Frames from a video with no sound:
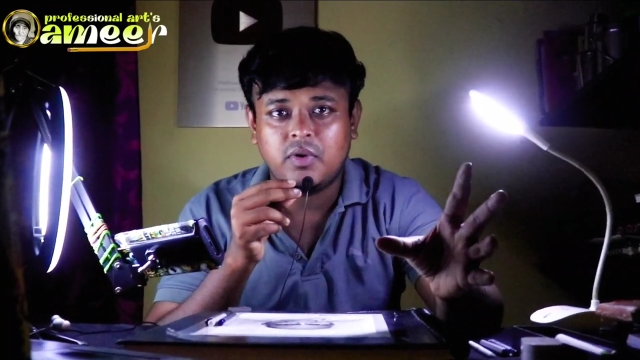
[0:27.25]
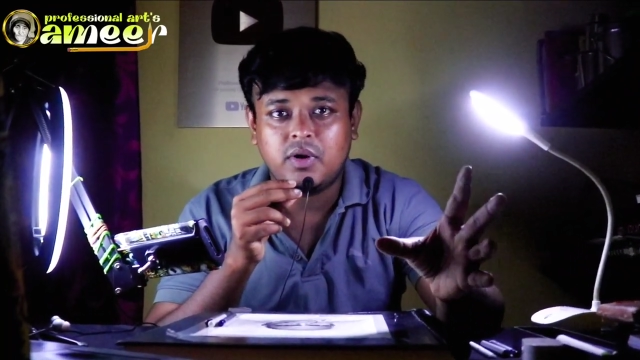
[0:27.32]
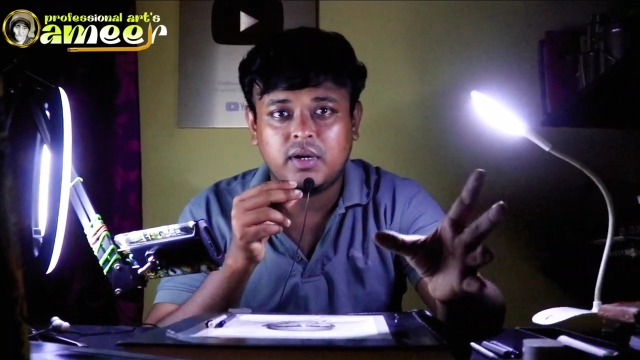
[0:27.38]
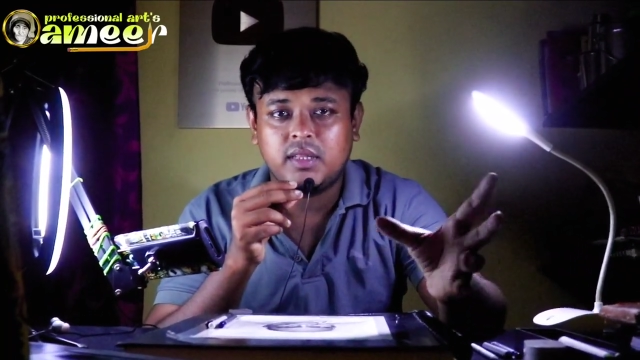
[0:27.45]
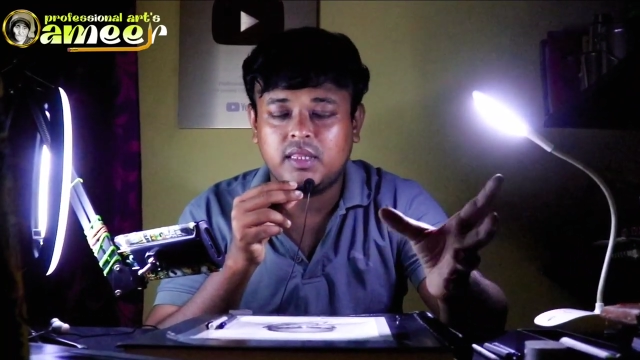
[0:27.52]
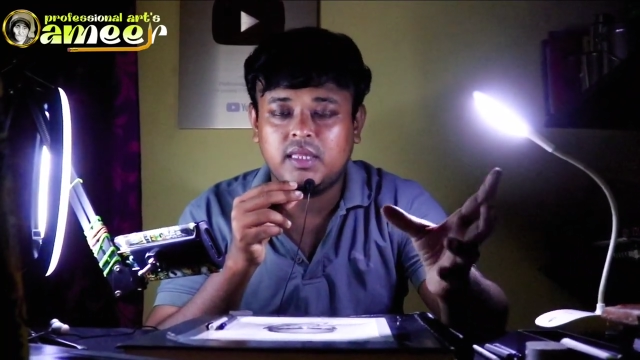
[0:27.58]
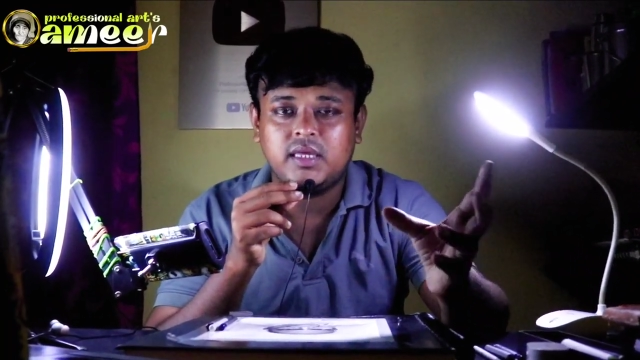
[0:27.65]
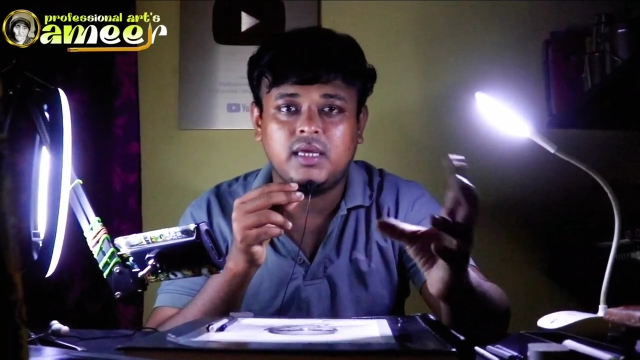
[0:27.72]

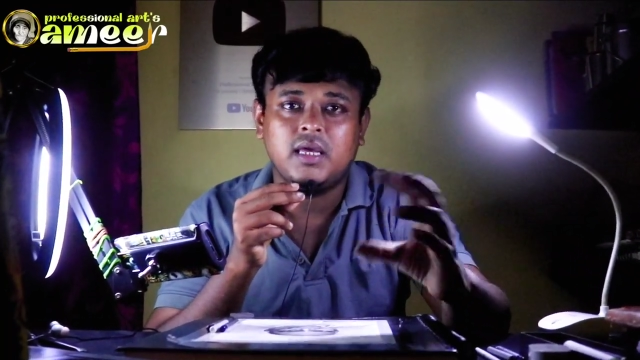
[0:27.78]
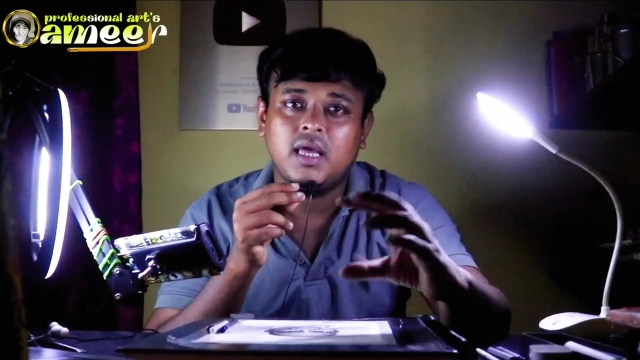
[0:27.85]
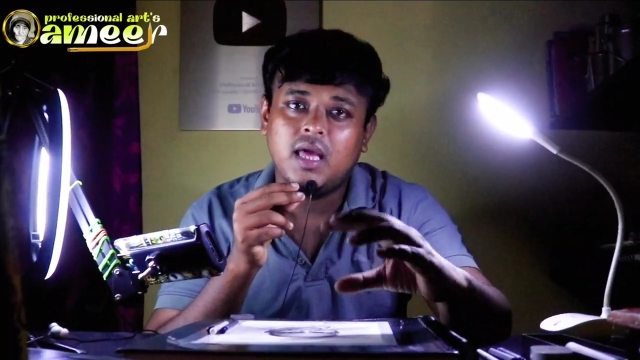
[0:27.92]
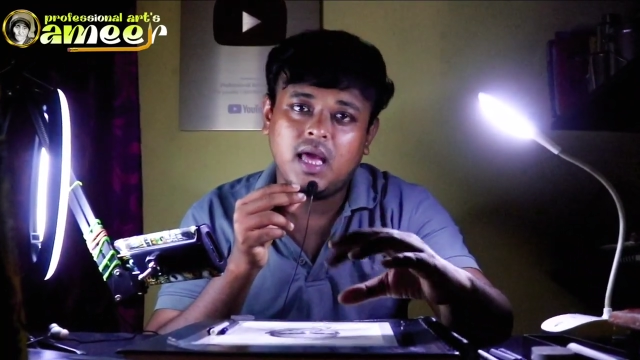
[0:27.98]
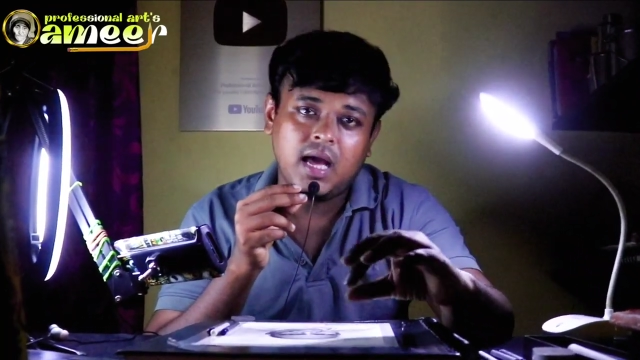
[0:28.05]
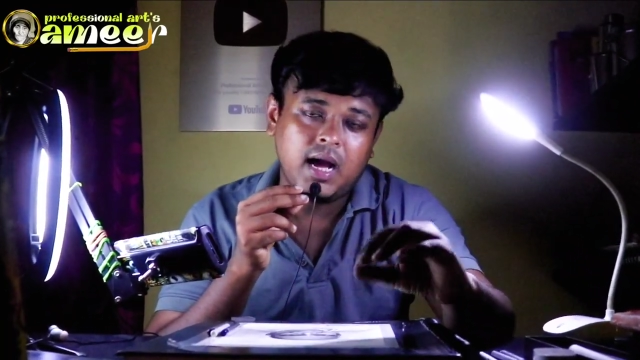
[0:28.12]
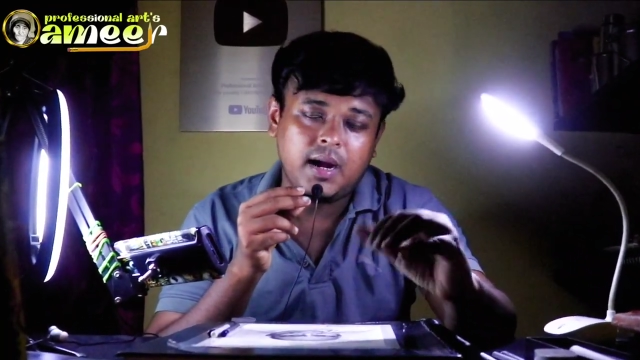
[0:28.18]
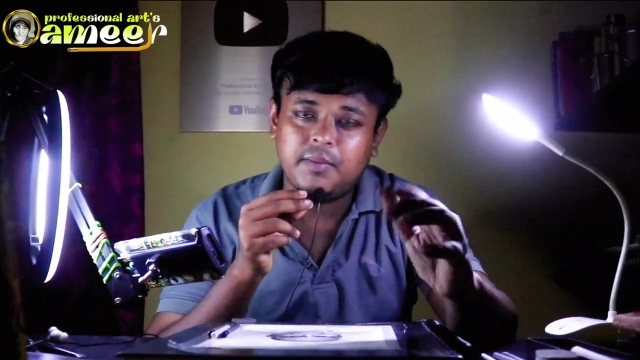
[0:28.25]
போடுறது
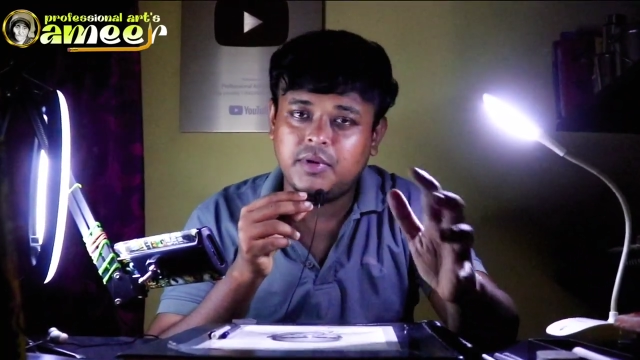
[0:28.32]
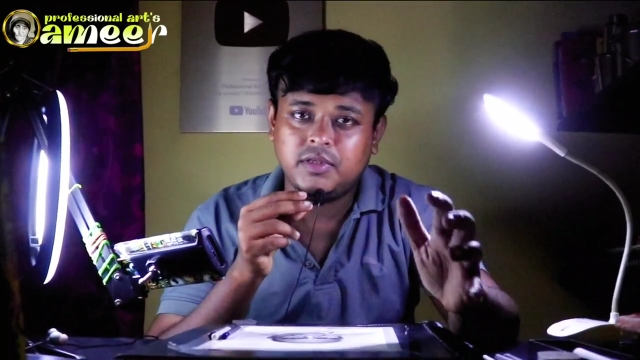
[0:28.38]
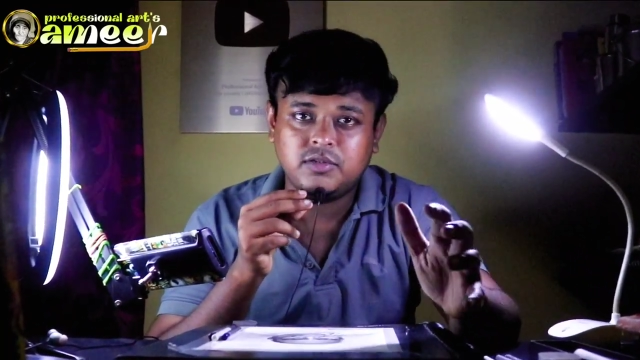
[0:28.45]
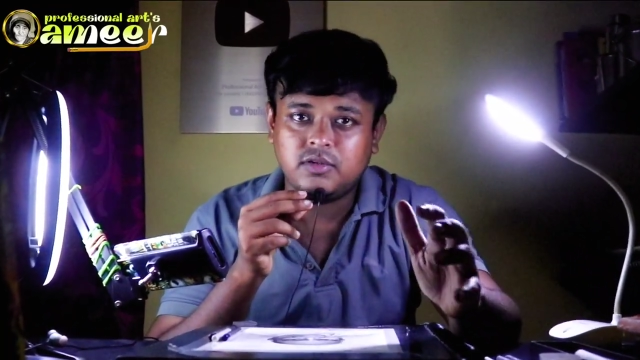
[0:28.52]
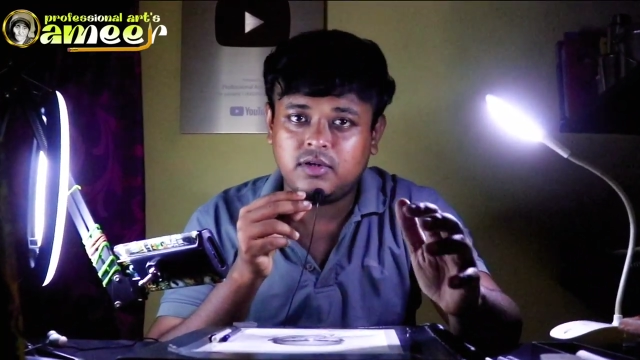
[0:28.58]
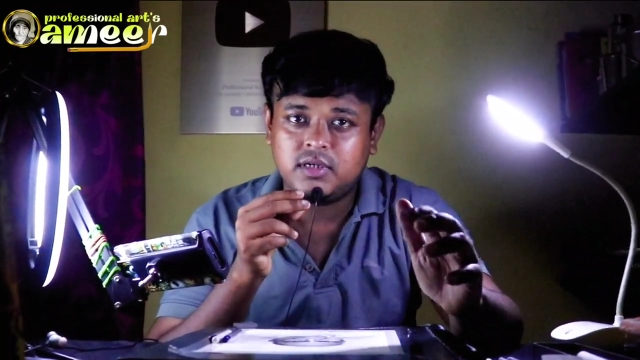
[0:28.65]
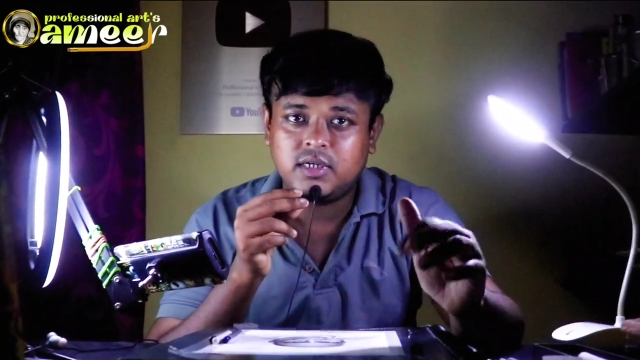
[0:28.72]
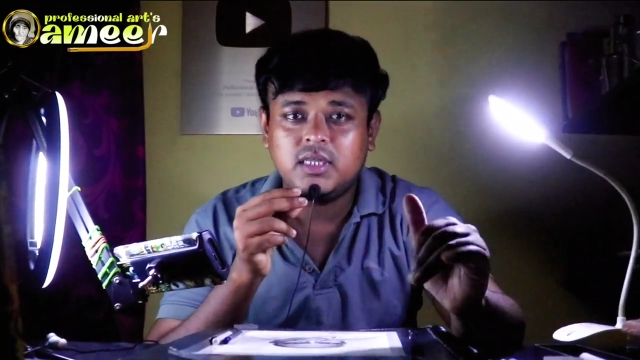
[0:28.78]
அப்படின்னு
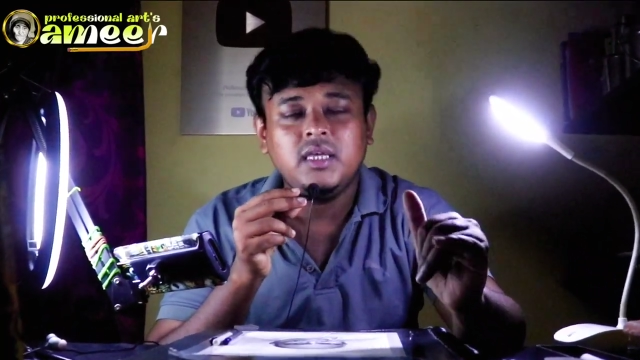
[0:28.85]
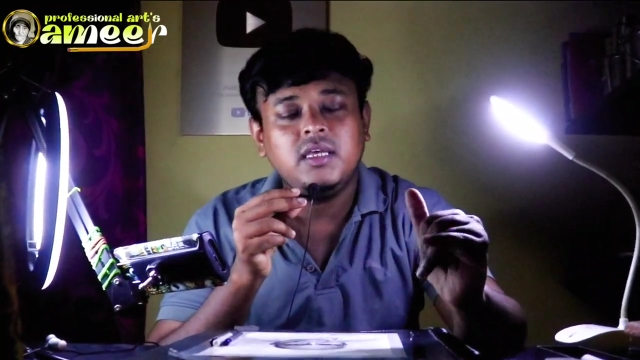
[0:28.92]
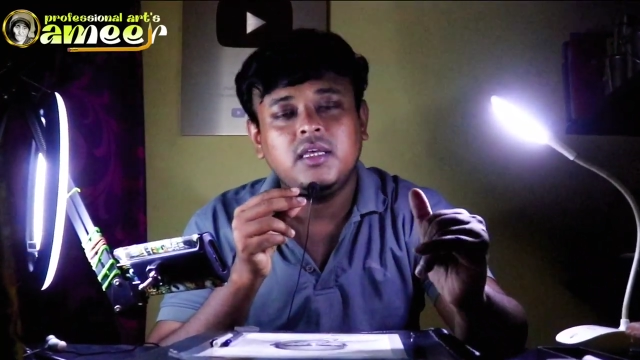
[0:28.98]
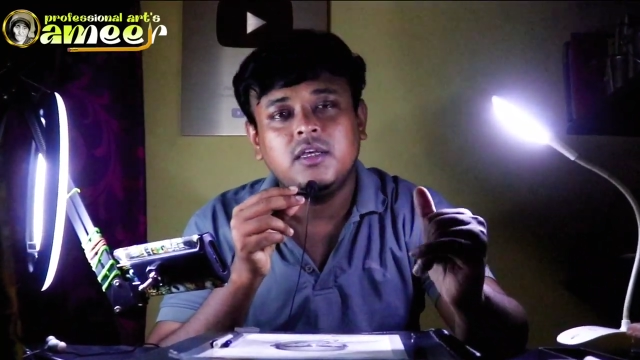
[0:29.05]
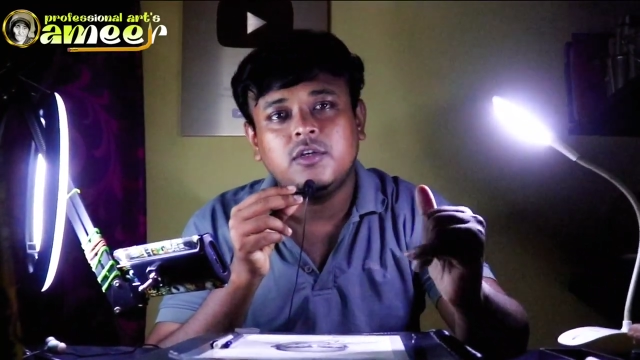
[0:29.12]
சொல்லிட்டு